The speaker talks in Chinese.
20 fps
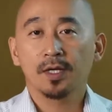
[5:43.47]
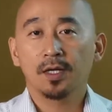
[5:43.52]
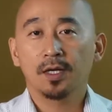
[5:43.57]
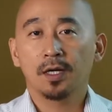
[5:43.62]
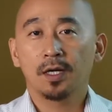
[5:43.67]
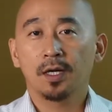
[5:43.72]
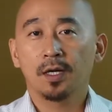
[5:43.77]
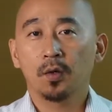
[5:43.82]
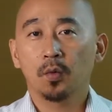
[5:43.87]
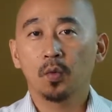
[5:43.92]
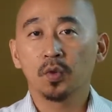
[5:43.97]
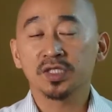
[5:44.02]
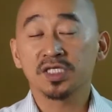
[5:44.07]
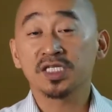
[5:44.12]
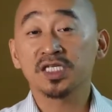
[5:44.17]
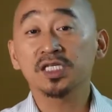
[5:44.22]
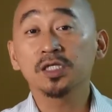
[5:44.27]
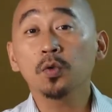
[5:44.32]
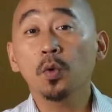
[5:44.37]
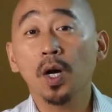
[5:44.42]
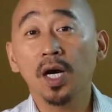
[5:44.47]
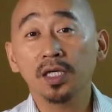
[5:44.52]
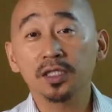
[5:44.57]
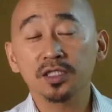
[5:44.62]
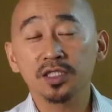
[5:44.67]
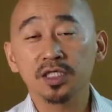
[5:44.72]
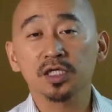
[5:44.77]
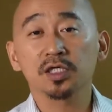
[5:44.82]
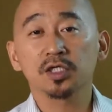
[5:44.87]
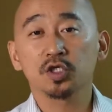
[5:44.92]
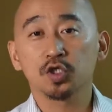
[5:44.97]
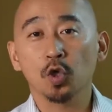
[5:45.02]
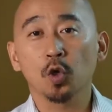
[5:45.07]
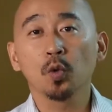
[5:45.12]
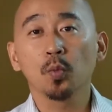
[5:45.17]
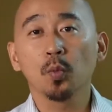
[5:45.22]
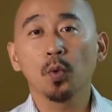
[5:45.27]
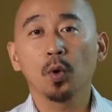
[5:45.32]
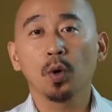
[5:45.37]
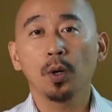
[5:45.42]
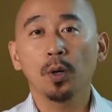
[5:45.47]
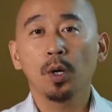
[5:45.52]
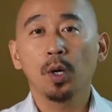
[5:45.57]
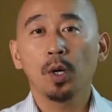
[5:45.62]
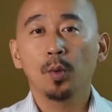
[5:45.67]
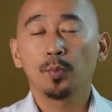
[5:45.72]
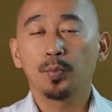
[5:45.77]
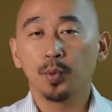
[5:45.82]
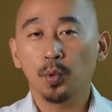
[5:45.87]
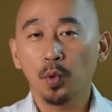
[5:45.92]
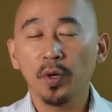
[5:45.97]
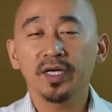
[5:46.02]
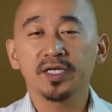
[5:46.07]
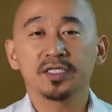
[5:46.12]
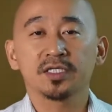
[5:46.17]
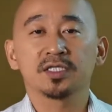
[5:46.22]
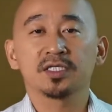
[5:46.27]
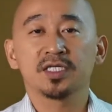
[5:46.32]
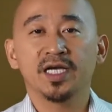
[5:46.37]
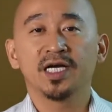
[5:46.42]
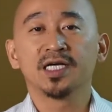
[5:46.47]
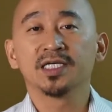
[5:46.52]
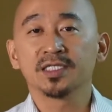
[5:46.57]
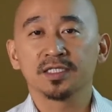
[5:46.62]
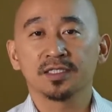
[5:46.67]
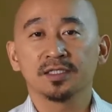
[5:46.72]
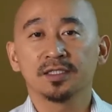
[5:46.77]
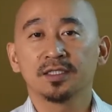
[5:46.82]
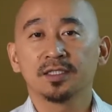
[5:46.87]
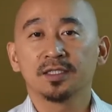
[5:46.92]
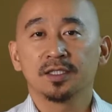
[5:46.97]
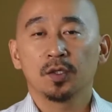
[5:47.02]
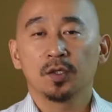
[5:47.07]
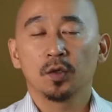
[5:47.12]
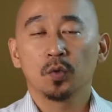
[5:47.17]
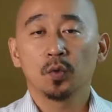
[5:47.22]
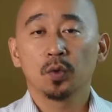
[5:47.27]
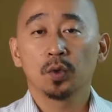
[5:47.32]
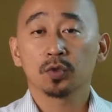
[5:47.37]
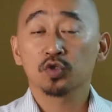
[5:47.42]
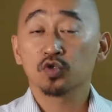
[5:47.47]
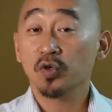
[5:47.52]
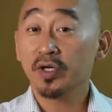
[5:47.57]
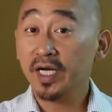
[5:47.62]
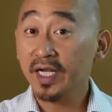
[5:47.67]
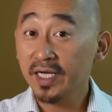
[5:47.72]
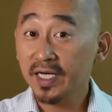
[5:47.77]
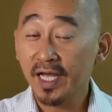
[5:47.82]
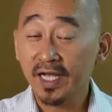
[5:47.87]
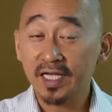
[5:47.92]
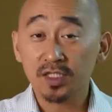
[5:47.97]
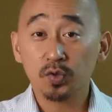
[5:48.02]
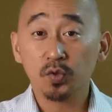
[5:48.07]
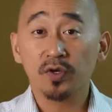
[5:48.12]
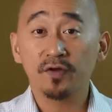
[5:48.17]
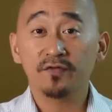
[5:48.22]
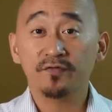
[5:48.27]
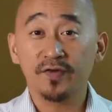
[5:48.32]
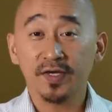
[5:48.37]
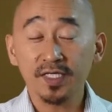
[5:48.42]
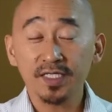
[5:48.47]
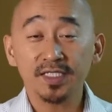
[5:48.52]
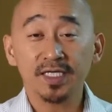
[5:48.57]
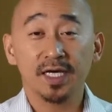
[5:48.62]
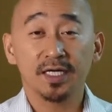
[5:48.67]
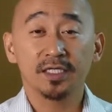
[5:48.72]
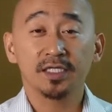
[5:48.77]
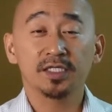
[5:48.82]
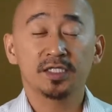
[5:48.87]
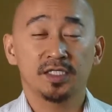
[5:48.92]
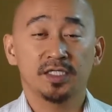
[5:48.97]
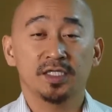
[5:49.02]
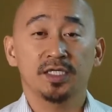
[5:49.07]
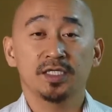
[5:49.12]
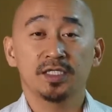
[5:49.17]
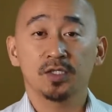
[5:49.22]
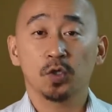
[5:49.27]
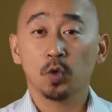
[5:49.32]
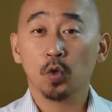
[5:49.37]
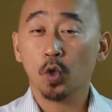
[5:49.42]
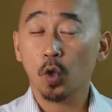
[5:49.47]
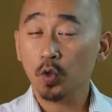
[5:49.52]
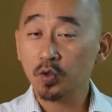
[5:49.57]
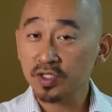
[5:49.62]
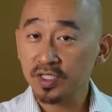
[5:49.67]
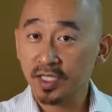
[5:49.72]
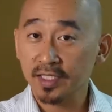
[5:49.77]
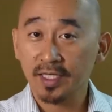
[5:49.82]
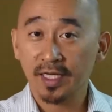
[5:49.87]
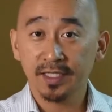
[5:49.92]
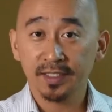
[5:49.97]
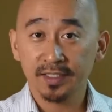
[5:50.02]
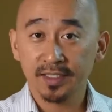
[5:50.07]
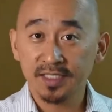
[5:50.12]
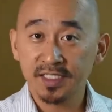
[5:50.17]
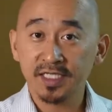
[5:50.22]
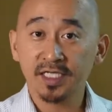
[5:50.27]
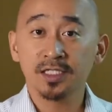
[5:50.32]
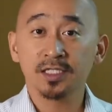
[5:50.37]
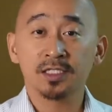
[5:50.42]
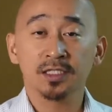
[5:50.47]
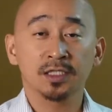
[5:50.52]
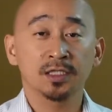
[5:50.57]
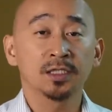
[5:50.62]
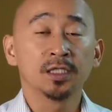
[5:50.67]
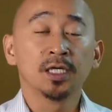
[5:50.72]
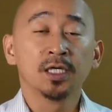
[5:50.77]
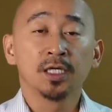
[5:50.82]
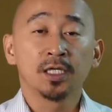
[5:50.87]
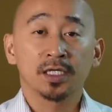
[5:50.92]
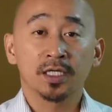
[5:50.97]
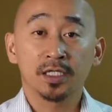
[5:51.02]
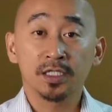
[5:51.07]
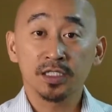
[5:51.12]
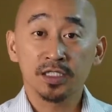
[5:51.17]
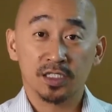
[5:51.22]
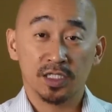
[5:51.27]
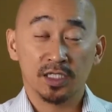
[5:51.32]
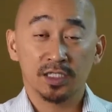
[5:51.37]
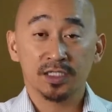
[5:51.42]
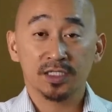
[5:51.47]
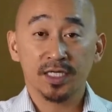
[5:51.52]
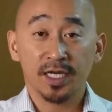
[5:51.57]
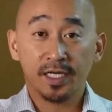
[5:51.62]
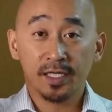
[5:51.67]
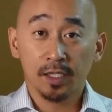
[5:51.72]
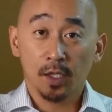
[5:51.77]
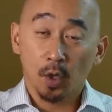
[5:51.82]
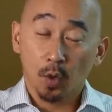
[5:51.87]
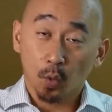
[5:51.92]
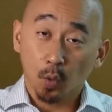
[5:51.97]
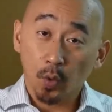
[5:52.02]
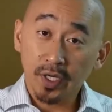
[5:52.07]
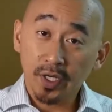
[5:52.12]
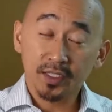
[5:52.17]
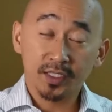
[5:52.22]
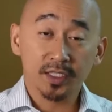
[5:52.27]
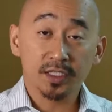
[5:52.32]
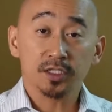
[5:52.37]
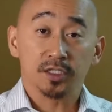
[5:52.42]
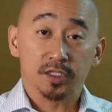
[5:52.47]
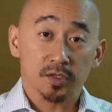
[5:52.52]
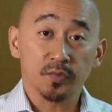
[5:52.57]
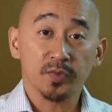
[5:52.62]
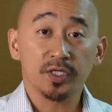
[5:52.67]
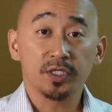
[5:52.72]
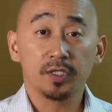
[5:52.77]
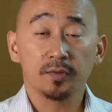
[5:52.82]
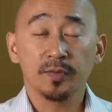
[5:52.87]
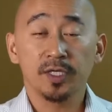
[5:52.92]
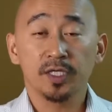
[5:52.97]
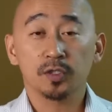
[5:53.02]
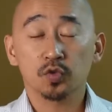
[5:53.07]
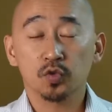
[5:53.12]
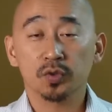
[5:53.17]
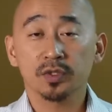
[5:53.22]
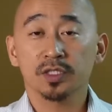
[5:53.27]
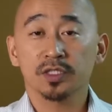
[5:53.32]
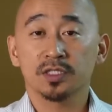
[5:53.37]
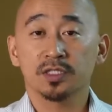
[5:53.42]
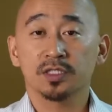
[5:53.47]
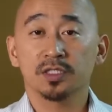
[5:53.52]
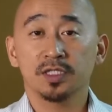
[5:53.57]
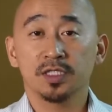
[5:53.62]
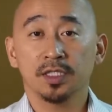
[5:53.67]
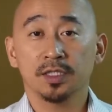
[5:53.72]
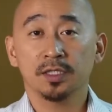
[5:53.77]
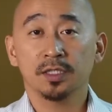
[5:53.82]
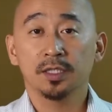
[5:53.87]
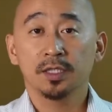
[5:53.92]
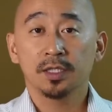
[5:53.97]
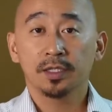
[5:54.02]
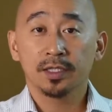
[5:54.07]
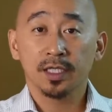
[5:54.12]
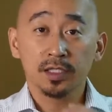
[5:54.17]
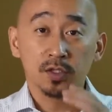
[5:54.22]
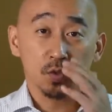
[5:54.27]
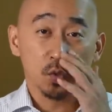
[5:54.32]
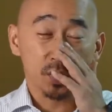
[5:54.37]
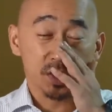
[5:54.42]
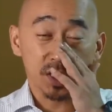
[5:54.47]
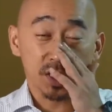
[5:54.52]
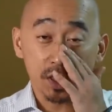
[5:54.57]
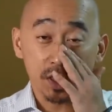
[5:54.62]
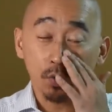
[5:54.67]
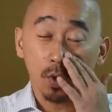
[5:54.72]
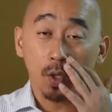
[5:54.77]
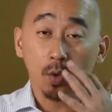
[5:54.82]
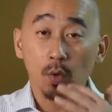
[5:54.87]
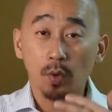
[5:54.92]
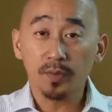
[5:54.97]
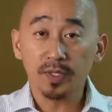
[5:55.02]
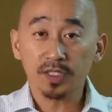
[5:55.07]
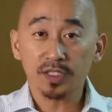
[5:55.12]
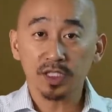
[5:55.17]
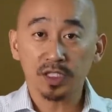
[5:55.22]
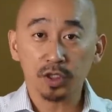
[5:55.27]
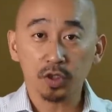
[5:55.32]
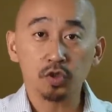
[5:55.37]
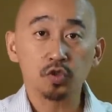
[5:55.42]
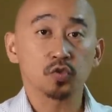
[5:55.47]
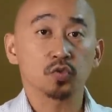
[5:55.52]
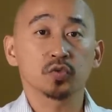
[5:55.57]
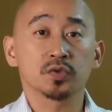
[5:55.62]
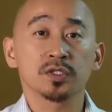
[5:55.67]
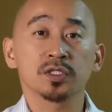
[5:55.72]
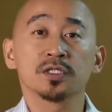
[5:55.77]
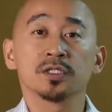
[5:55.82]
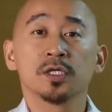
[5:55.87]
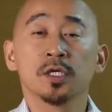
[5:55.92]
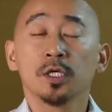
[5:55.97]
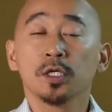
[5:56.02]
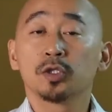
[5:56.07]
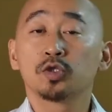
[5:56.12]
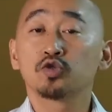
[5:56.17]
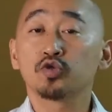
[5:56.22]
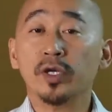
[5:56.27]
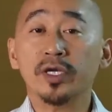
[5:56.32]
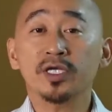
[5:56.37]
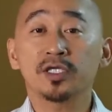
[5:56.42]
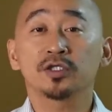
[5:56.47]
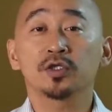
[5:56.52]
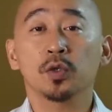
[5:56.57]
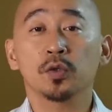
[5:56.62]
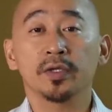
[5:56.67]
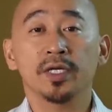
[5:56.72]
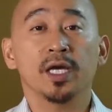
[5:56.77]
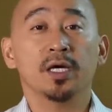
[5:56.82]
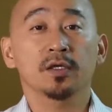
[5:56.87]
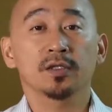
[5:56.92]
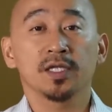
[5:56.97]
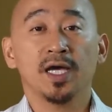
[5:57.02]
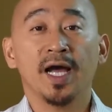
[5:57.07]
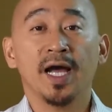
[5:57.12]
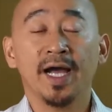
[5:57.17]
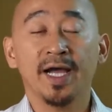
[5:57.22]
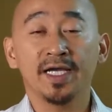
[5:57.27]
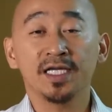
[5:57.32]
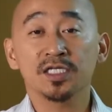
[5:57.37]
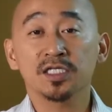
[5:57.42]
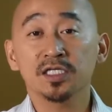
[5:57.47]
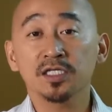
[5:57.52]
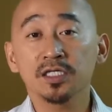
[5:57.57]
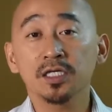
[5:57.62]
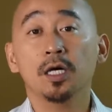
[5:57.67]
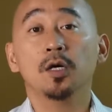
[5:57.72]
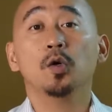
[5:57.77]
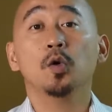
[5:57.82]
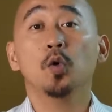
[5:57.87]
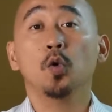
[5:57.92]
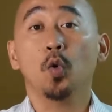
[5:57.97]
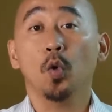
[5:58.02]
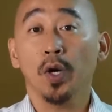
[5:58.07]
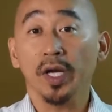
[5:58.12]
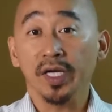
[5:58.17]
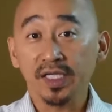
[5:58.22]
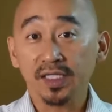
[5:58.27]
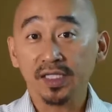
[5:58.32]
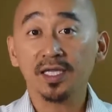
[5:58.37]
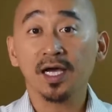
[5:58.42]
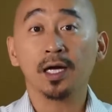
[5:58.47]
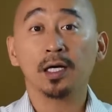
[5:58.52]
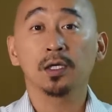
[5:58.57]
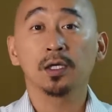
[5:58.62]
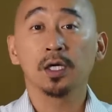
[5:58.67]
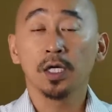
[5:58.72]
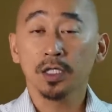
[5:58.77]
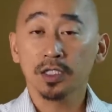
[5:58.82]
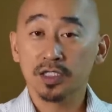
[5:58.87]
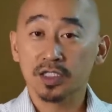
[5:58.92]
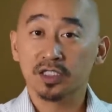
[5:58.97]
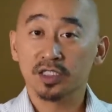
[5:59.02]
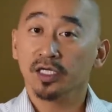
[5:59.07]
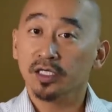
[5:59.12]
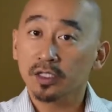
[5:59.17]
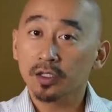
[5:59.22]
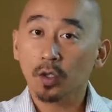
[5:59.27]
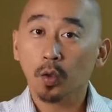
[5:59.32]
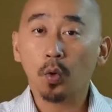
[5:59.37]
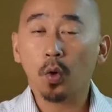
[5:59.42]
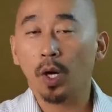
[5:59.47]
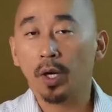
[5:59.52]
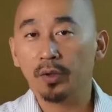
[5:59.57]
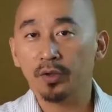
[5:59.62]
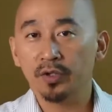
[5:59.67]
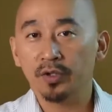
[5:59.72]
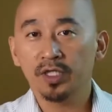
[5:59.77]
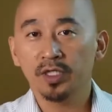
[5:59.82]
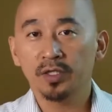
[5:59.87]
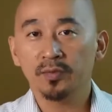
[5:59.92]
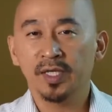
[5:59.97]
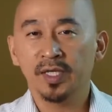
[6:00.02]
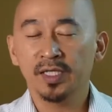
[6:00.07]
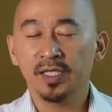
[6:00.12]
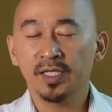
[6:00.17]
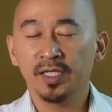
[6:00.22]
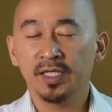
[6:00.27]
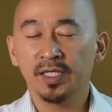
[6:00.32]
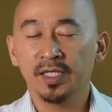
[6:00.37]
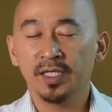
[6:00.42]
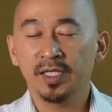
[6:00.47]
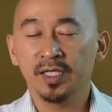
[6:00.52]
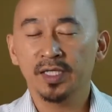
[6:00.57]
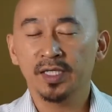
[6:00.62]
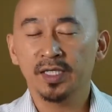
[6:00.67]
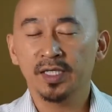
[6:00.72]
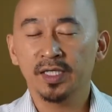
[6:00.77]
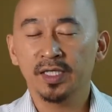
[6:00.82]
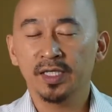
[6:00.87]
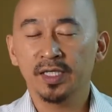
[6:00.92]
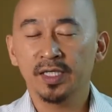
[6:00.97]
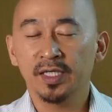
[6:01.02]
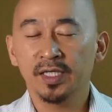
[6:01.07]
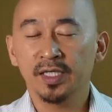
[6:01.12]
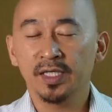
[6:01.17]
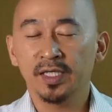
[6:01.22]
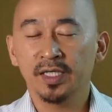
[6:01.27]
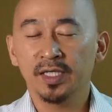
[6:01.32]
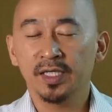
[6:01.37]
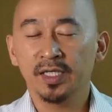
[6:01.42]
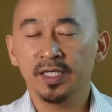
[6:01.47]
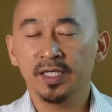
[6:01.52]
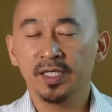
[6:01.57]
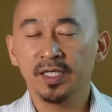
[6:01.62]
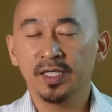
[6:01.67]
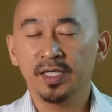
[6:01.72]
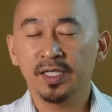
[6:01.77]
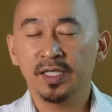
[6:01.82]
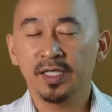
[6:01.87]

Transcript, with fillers: 啊，我希望这个周末不会是这样子。我虽然还是会分享一些从工厂来的见证，跟神在未得之名里面做的事情，但是我希望我们这个主日最重要的还是要回到神的话语里面，清楚的来听